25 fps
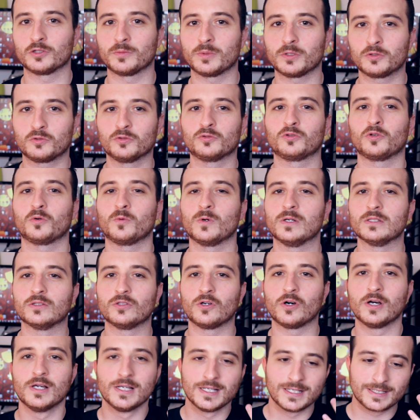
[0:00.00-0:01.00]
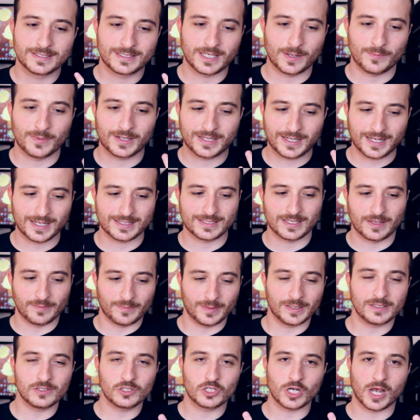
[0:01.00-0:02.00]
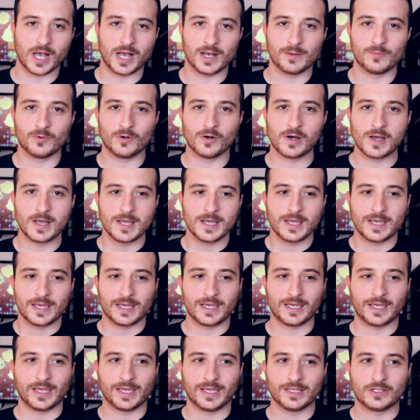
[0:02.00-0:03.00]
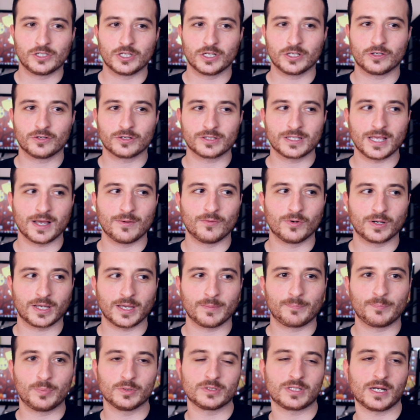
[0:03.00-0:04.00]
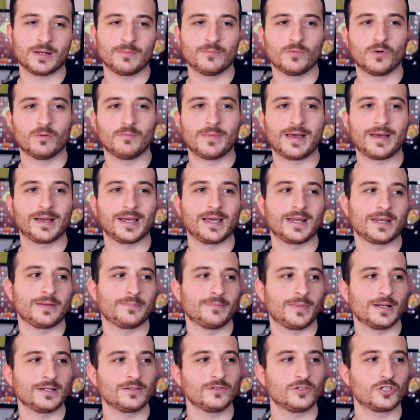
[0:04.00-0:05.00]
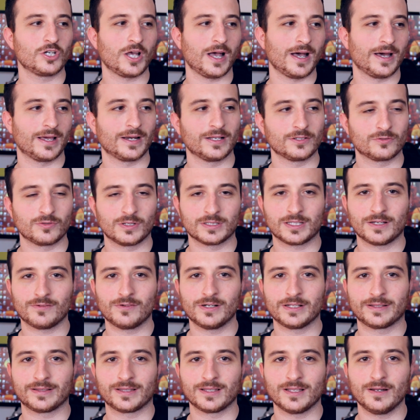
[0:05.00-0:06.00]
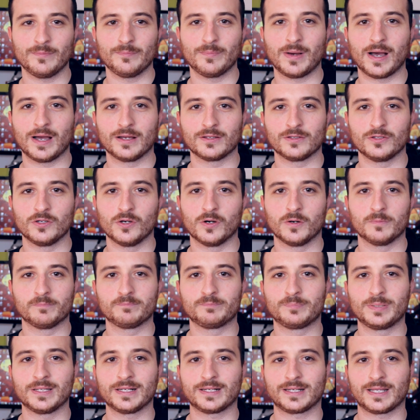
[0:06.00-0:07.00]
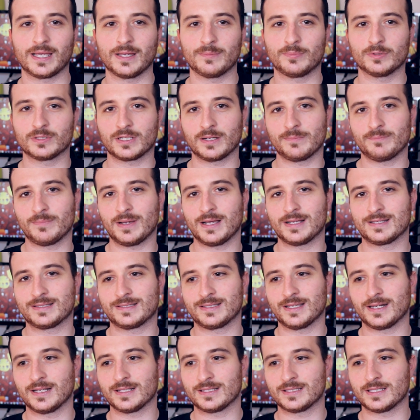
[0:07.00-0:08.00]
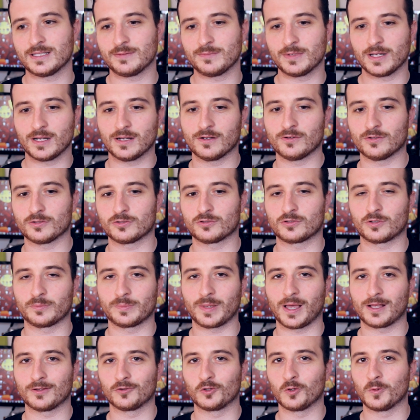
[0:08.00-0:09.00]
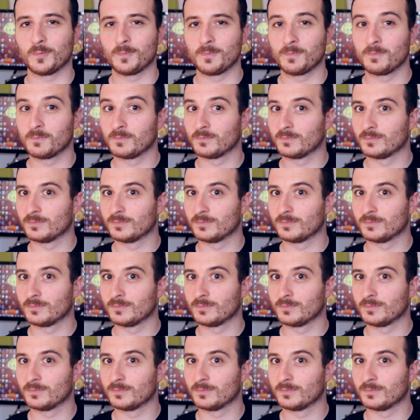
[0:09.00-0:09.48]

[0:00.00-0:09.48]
Soprattutto quando siamo a casa mangiamo e ci ricordiamo che potremmo magari mangiare sulla tavoletta del bagno perché potrebbe essere simile al nostro piatto.